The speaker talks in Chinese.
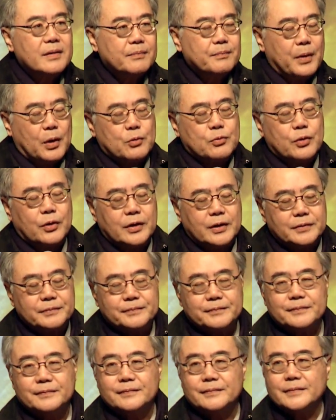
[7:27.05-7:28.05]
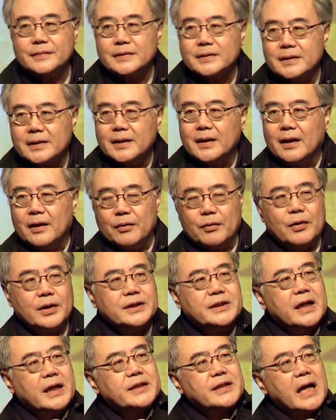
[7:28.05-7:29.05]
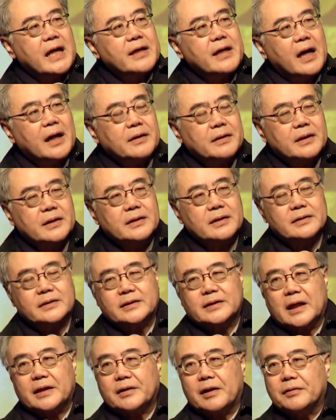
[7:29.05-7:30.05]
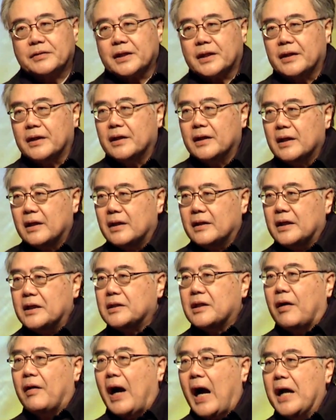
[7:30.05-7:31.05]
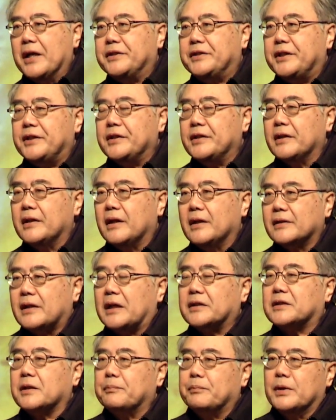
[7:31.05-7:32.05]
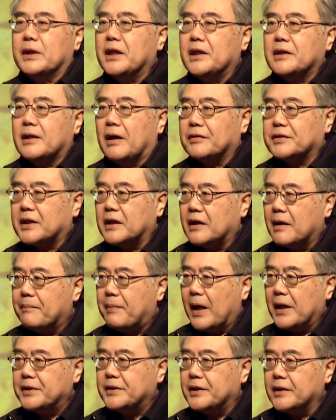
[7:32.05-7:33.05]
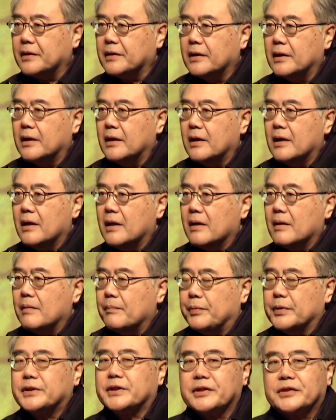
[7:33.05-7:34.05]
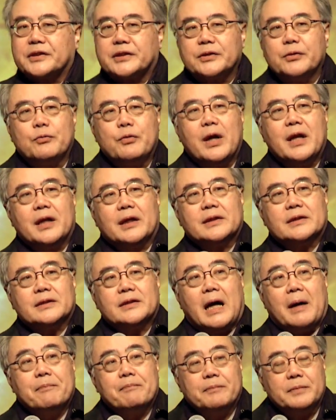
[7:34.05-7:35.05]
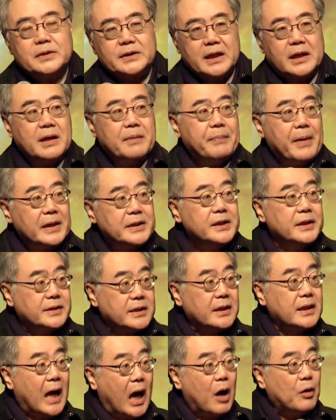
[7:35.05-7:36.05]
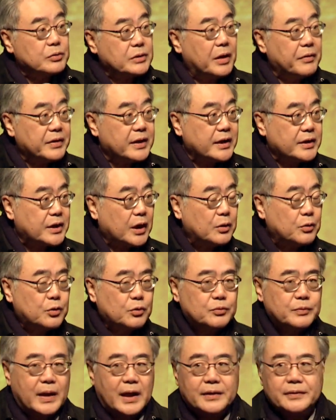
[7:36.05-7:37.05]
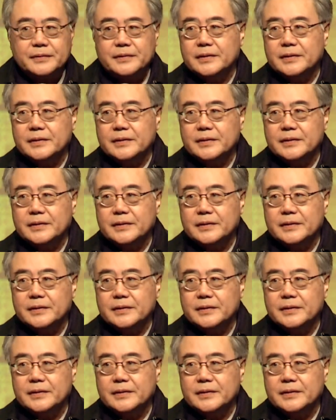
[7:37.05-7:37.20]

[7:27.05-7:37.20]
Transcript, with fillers: 包括如果一些灾难讲到这个临到埃及，但是不临到神的百姓，不是只为了让神的百姓真的好到那个程度吗？